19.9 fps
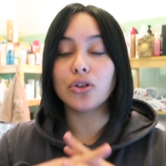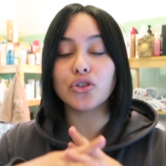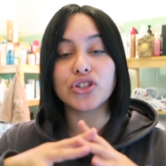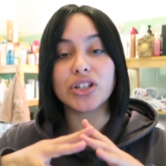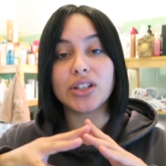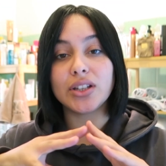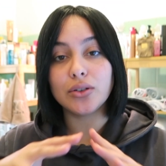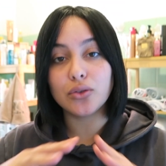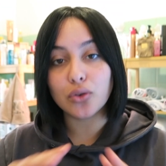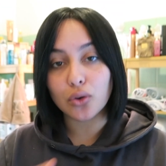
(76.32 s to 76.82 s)
Quand j'ai
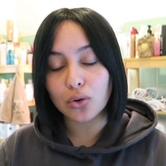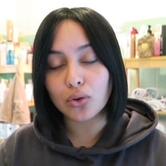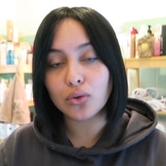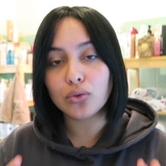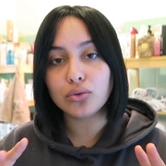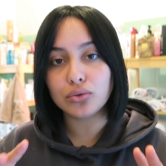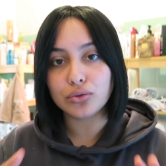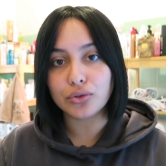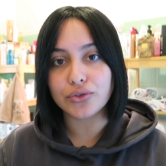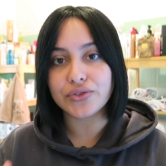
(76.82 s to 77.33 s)
des gros
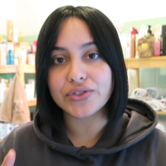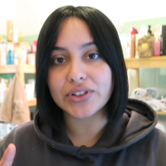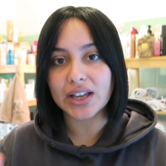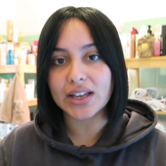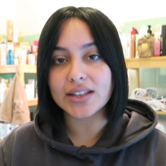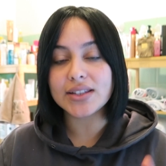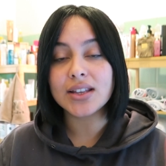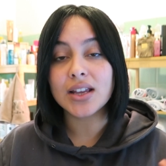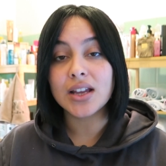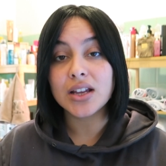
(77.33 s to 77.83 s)
coups de
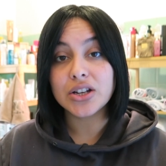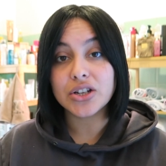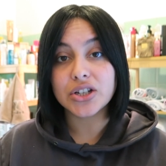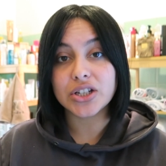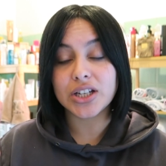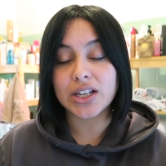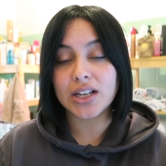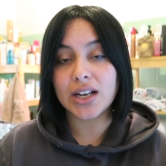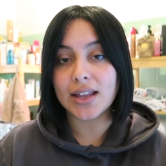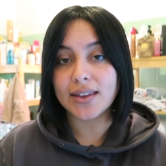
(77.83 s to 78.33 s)
stress,
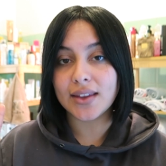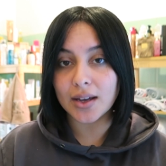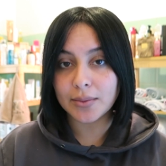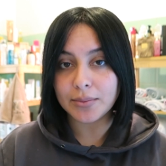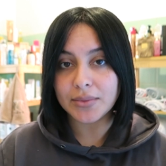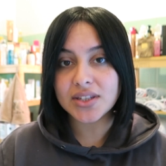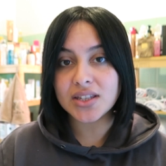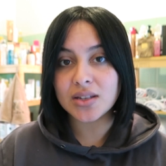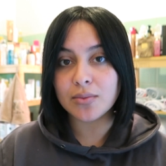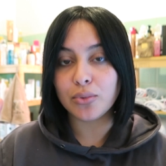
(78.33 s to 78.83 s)
j'ai la
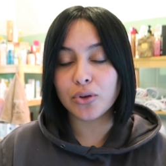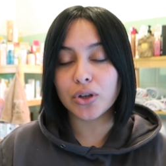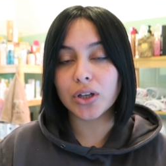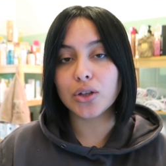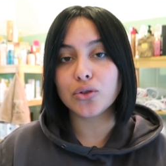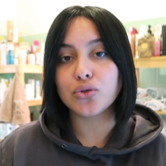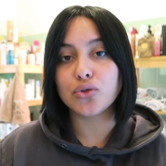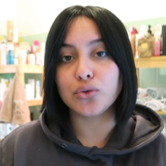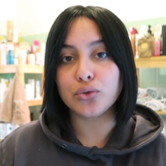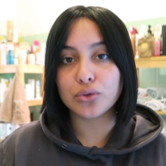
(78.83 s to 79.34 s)
dermite
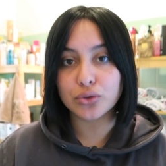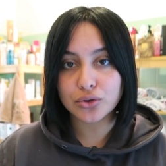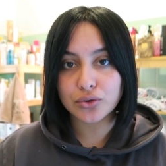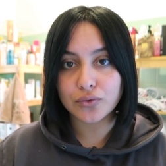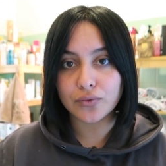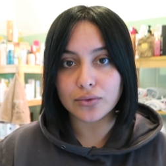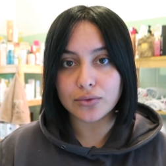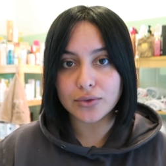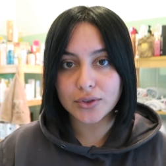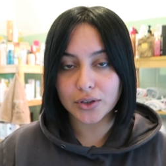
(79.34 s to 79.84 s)
séborique du cuir
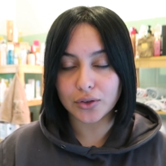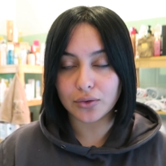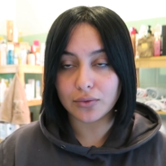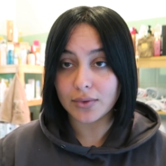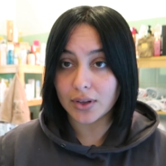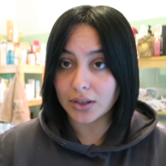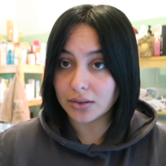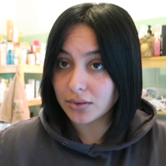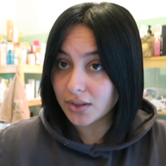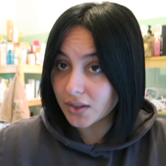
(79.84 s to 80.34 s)
chevelu qui
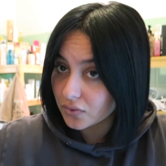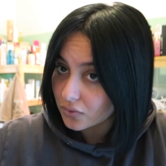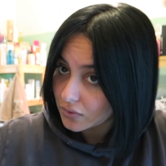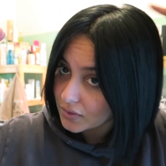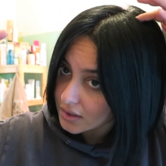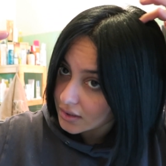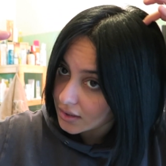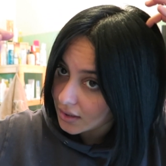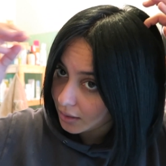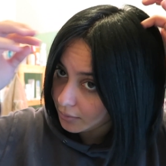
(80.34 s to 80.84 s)
revient. Qu'est-ce que
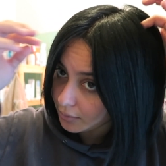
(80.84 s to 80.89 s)
c'est une